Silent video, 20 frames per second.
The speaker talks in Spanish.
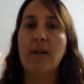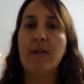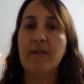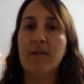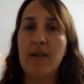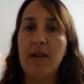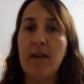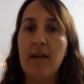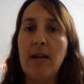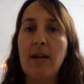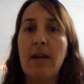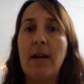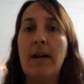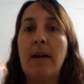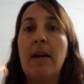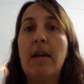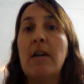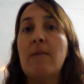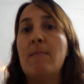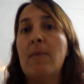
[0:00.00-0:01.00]
¿Sí?
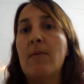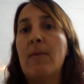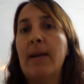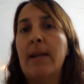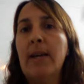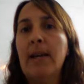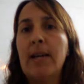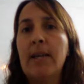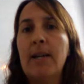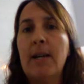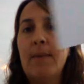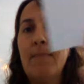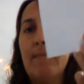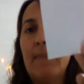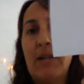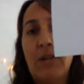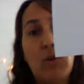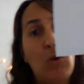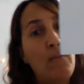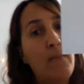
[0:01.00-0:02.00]
Y me van a quedar
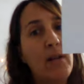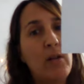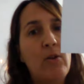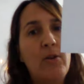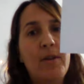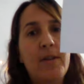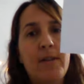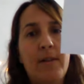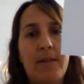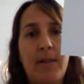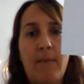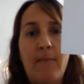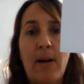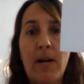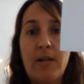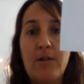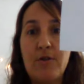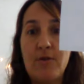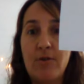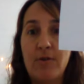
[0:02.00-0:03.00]
más o menos de ese
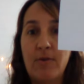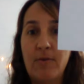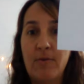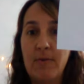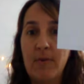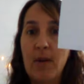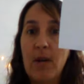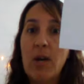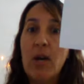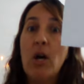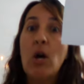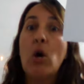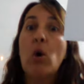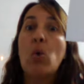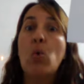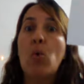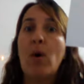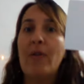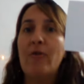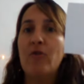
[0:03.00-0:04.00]
tamaño.
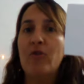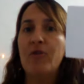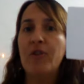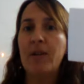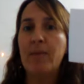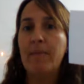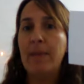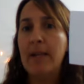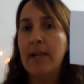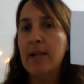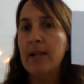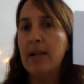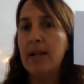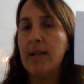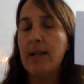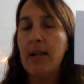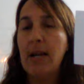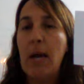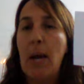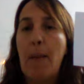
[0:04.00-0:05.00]
Cuando
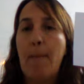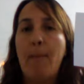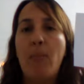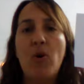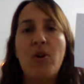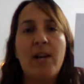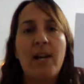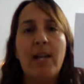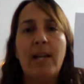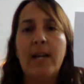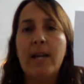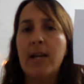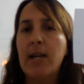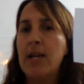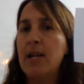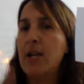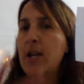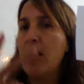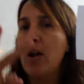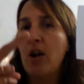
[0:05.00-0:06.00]
terminen, voy a
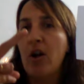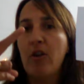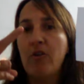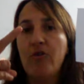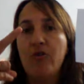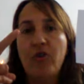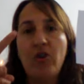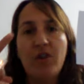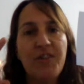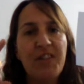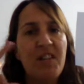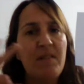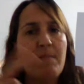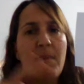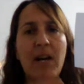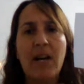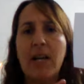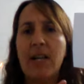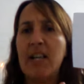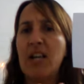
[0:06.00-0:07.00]
elegir dos
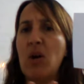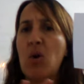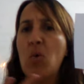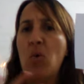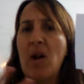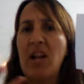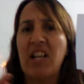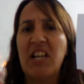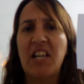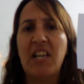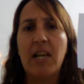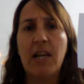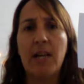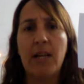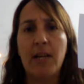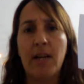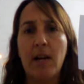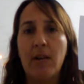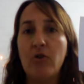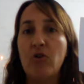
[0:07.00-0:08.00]
imágenes
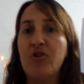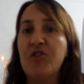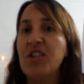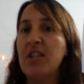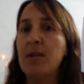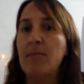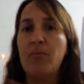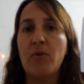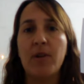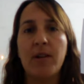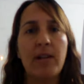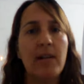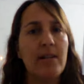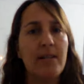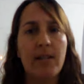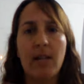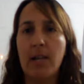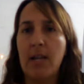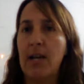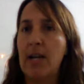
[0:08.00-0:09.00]
cualquiera, no tiene por qué
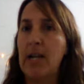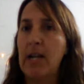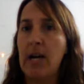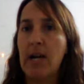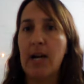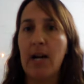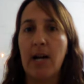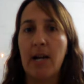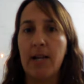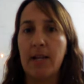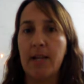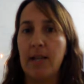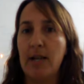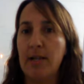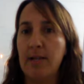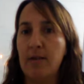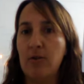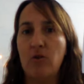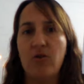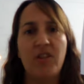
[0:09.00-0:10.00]
ser la de las
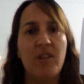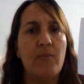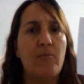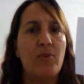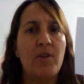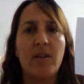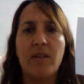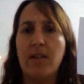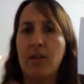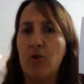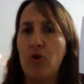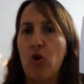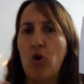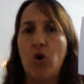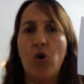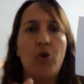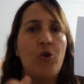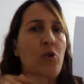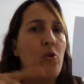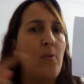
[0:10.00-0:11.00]
cartas, no tiene por qué ser
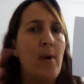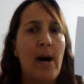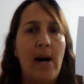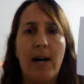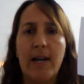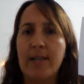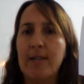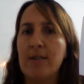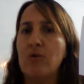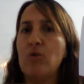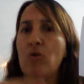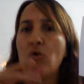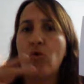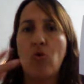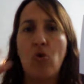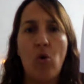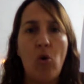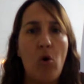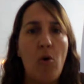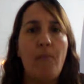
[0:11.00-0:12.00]
oro, basto,
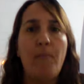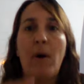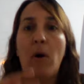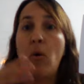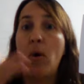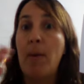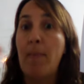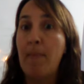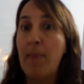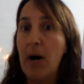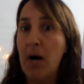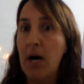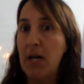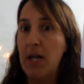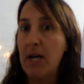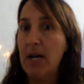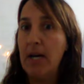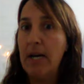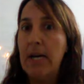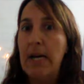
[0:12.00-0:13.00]
copa o
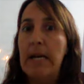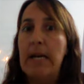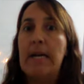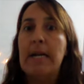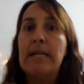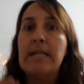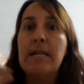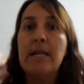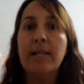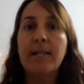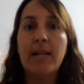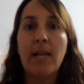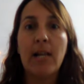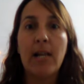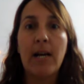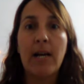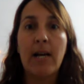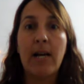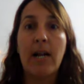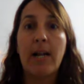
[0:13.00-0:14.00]
espada, y hacer
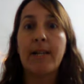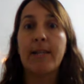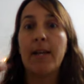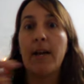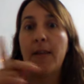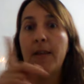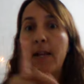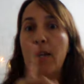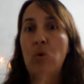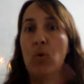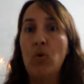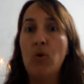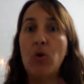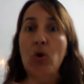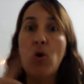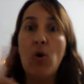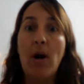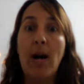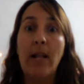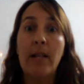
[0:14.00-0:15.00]
las cartas del 1
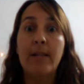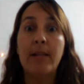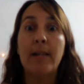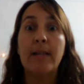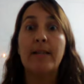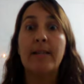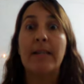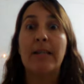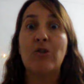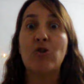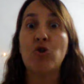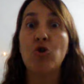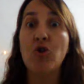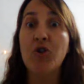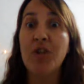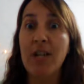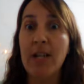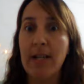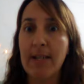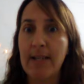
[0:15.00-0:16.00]
al 10. Yo
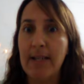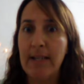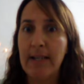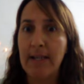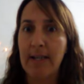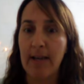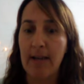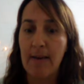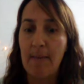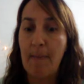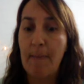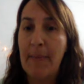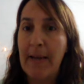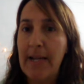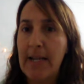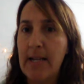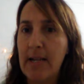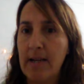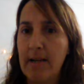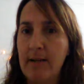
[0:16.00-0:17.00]
ya las hice,
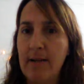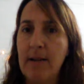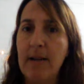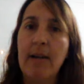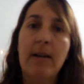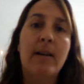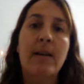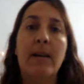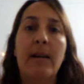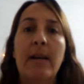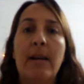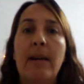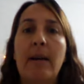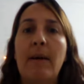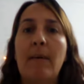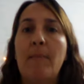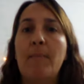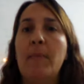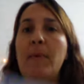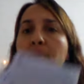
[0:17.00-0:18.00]
miren.
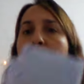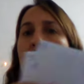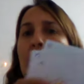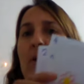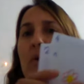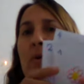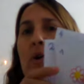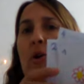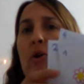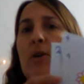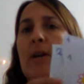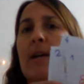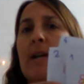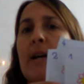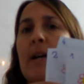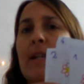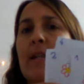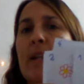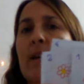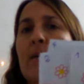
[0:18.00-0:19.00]
Mi primer juego de
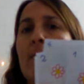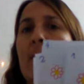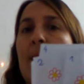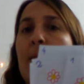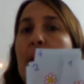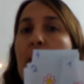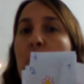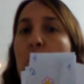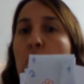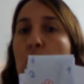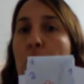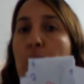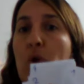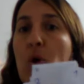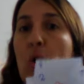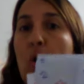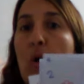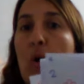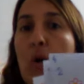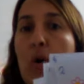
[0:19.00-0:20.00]
cartas va del
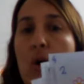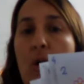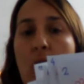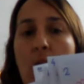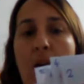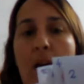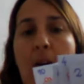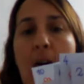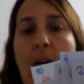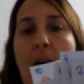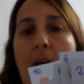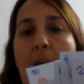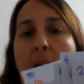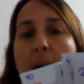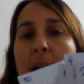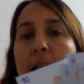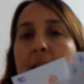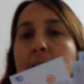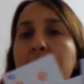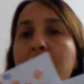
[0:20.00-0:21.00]
1
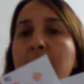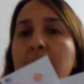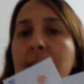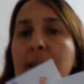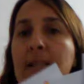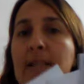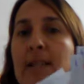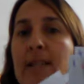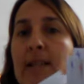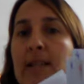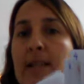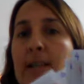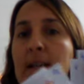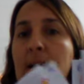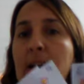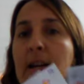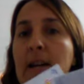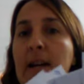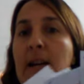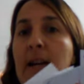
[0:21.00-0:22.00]
al 10
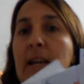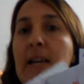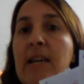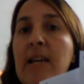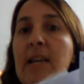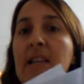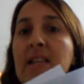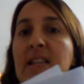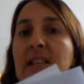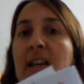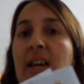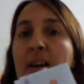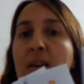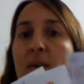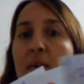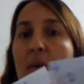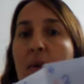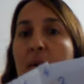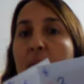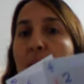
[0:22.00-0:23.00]
y hice
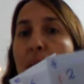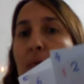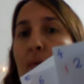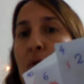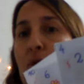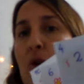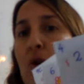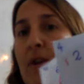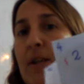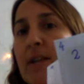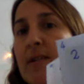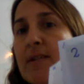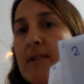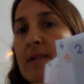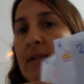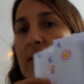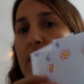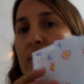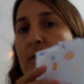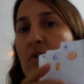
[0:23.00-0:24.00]
flores,
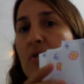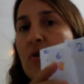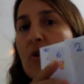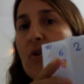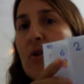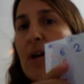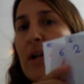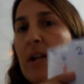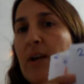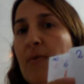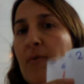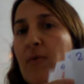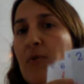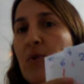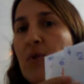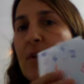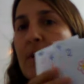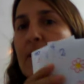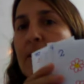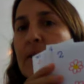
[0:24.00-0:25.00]
todas las
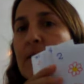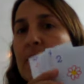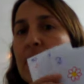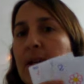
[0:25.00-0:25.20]
flores.